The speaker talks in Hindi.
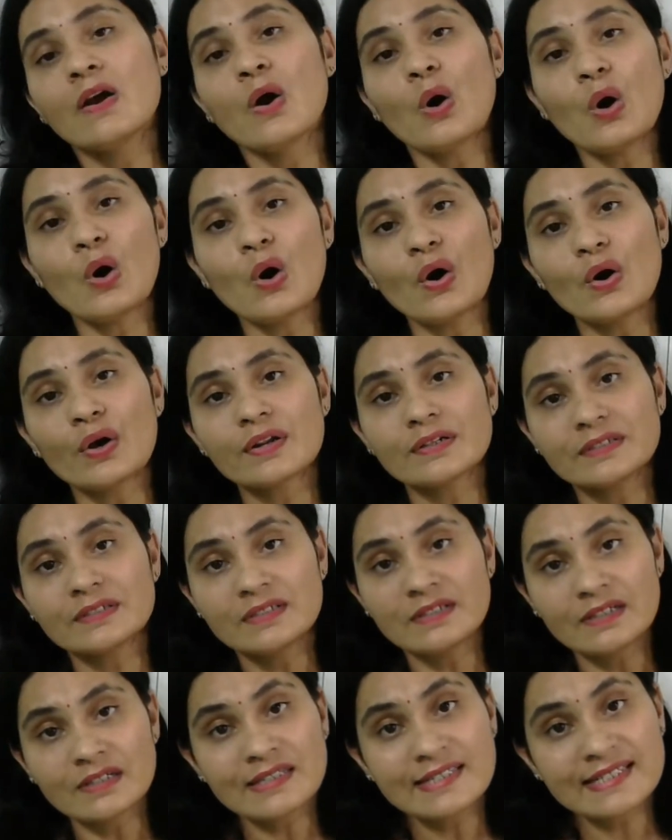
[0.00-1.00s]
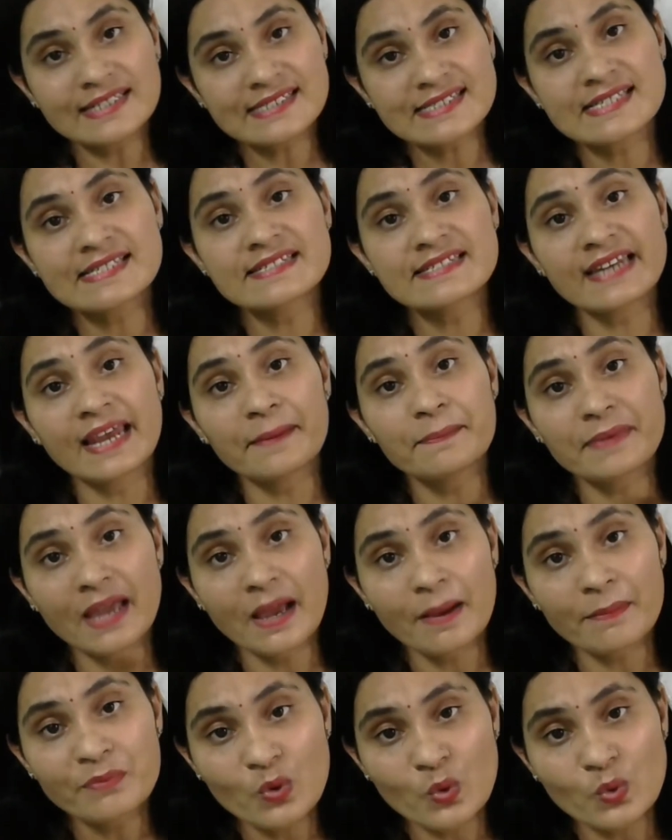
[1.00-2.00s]
और किस किस टाइप के
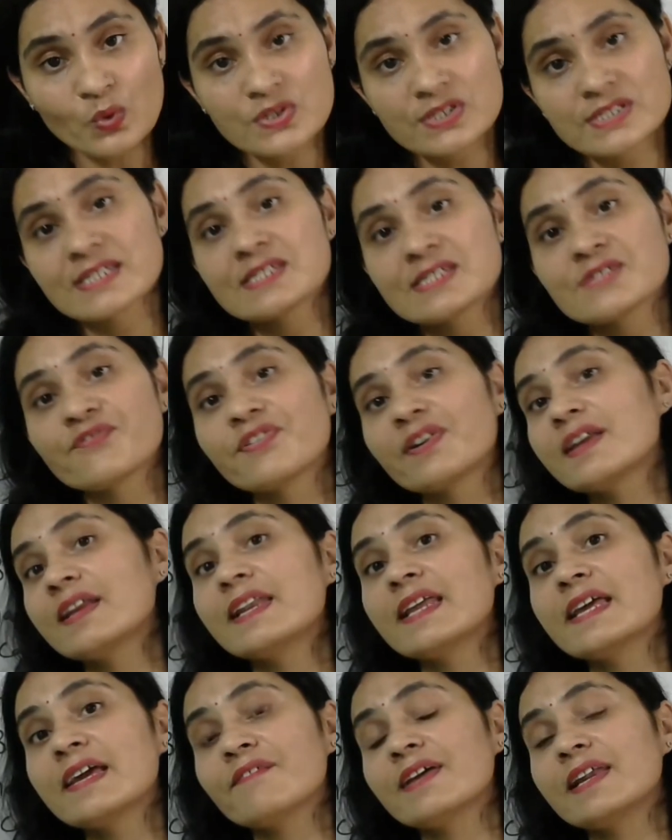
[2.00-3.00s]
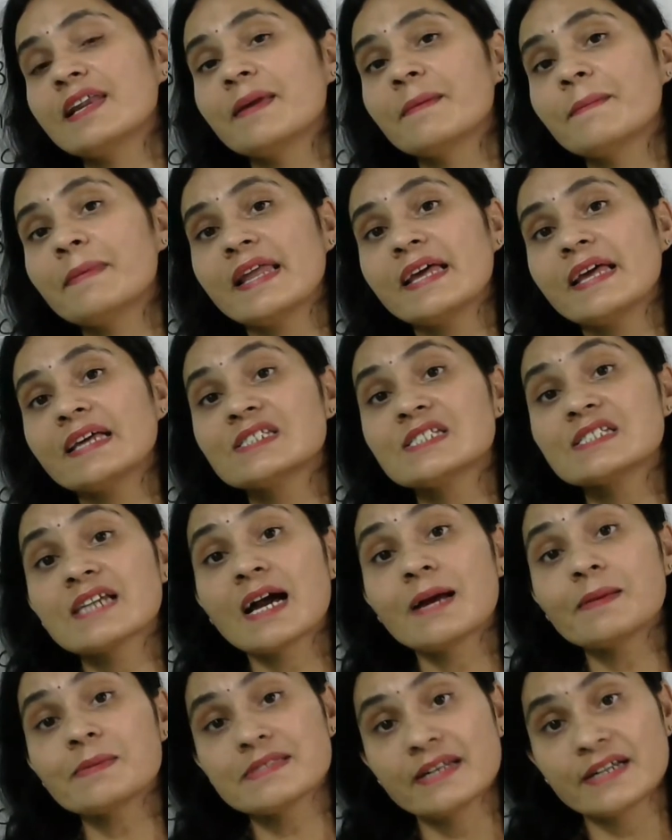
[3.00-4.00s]
आप कोर्सेज फ्रीली अवेलेबल है जिनका
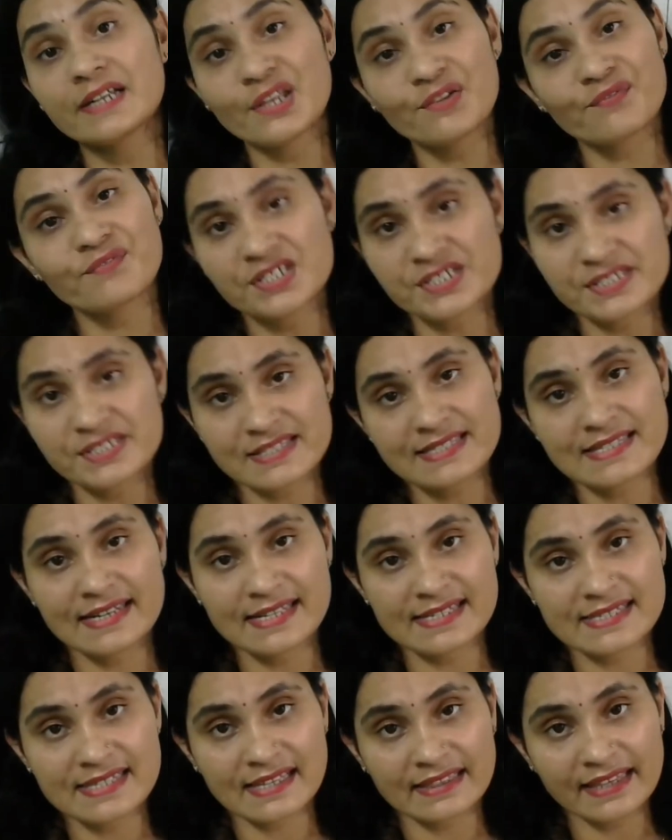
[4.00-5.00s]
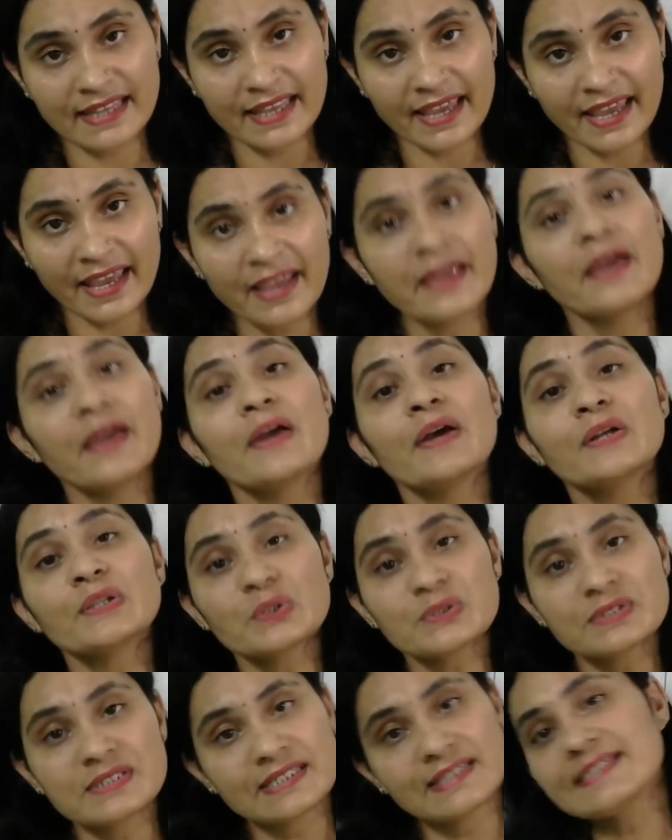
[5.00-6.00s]
आप सर्टिफिकेशन ले सकते हैं तो
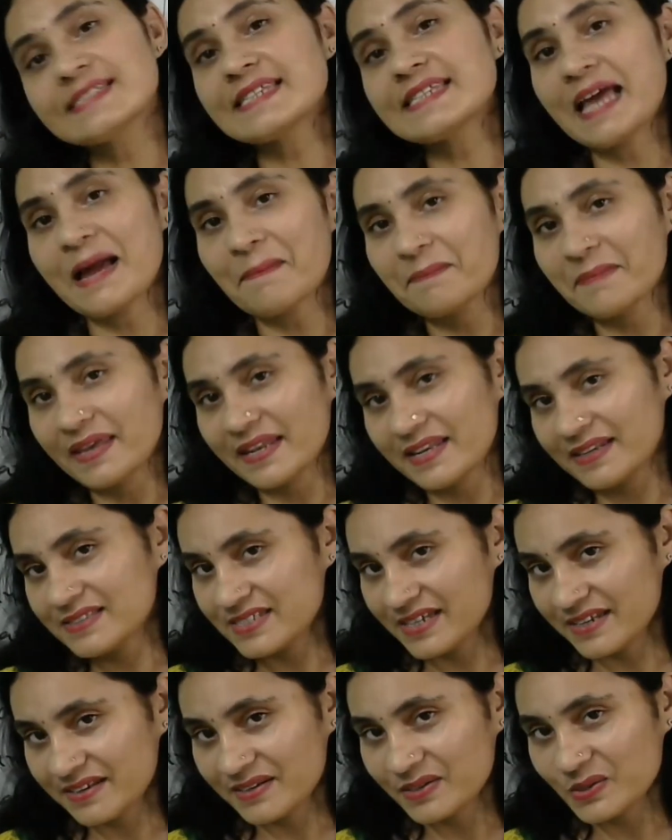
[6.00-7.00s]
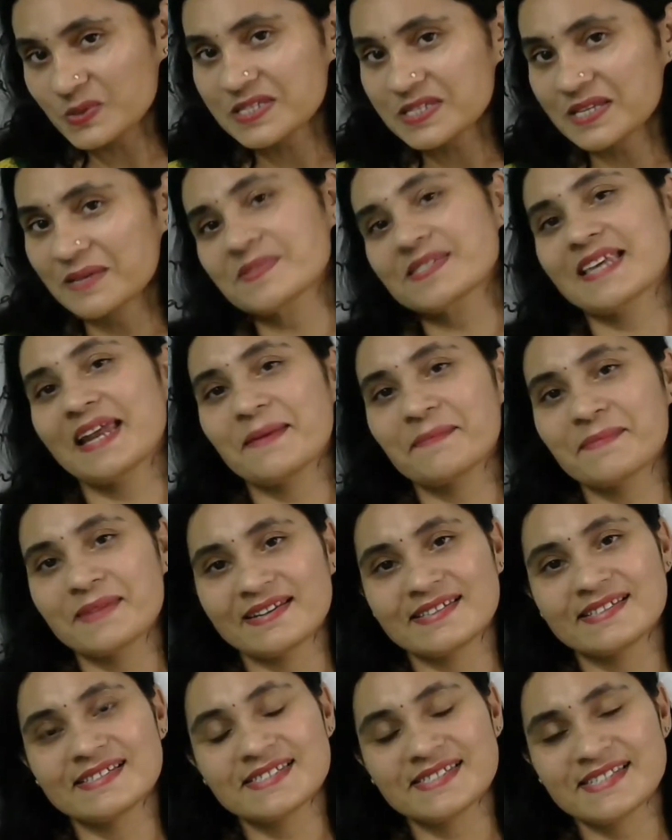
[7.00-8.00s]
जल्दी से आप मेरे चैनल को सब्सक्राइब कर
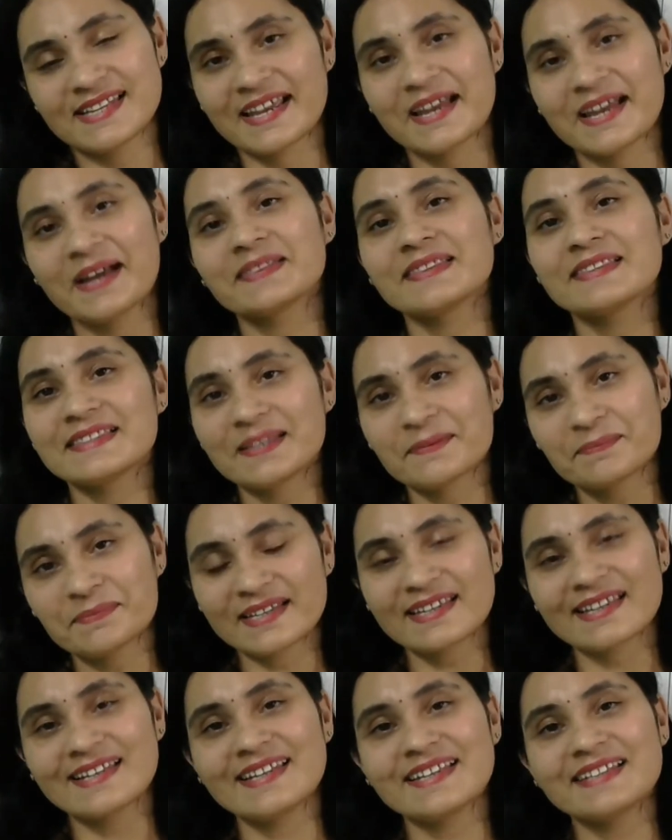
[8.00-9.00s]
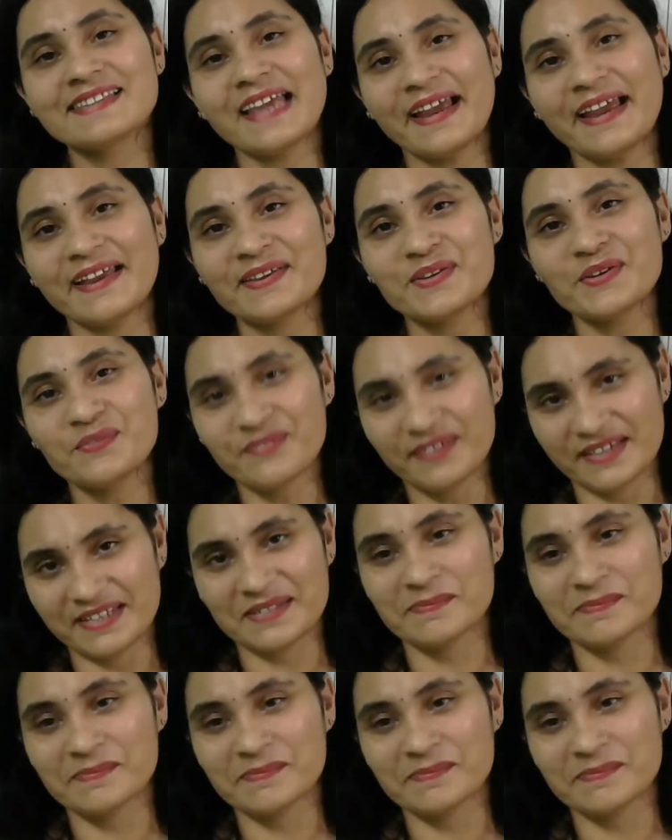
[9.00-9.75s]
दीजिएगा तब तक के लिए थैंक यू वेरी